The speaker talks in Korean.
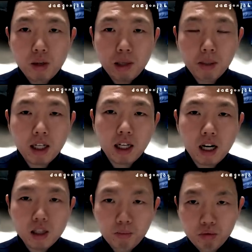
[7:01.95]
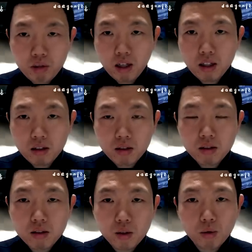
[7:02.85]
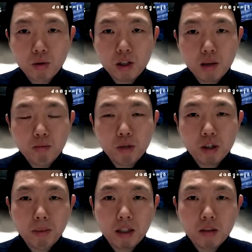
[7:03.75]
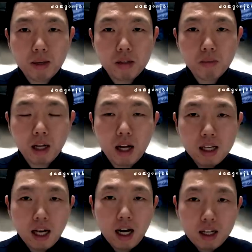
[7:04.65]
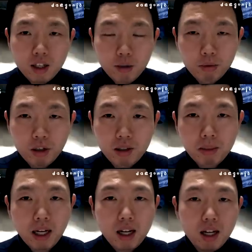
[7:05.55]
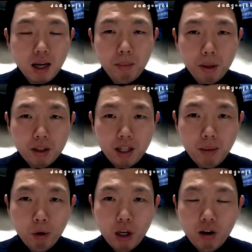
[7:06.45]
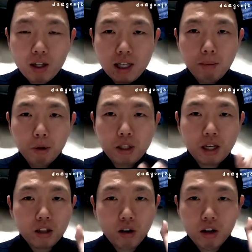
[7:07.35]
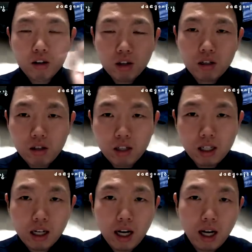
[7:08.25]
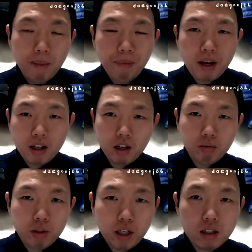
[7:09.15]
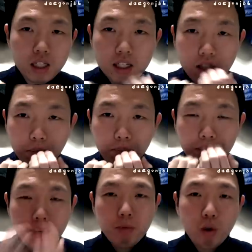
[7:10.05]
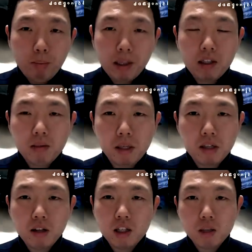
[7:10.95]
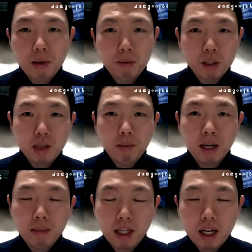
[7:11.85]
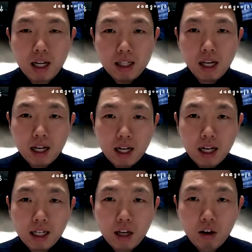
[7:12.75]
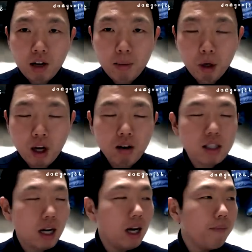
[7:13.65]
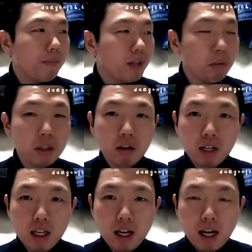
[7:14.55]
왜냐하면 걔는 항상 붙어 다니거든. 정도로 제가 문장을 만들어 봤습니다. 자, 여러분 턴입니다. 한번 해볼게요. 자, 이번에 제가 덩어리를 던져드릴 테니까 여러분들께서 직접 입으로 뱉으시면서 연습해 보시기 바랍니다. 자, 갈게요. 해볼게요. 자, 첫 번째 덩어리.